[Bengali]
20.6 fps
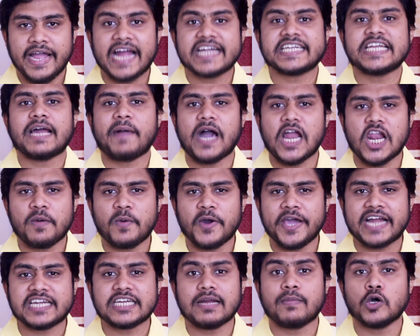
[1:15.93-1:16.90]
একটা ভালো
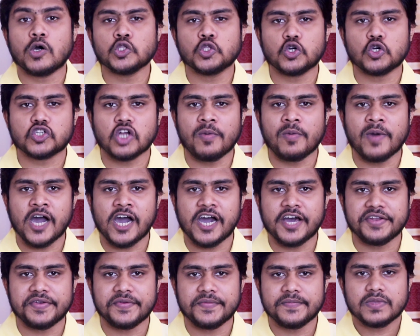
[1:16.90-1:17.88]
বই একটা বন্ধুর
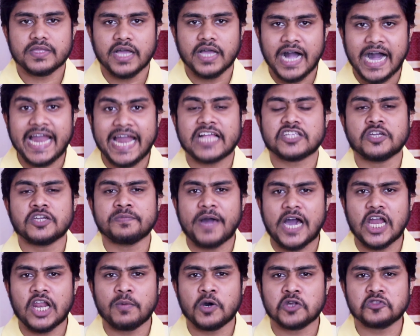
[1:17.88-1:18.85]
সমান আর একজন
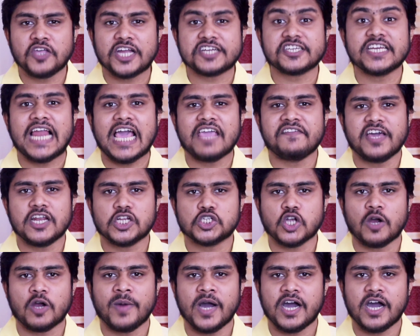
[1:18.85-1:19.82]
ভালো বন্ধু একটি
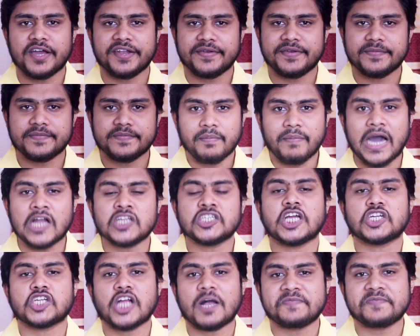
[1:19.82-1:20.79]
লাইব্রেরির সমান
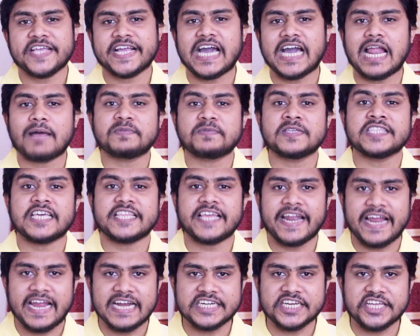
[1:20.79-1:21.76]
মানুষের সবচেয়ে খারাপ
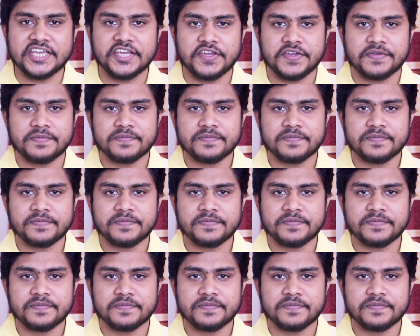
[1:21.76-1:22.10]
চিন্তাধারা এটি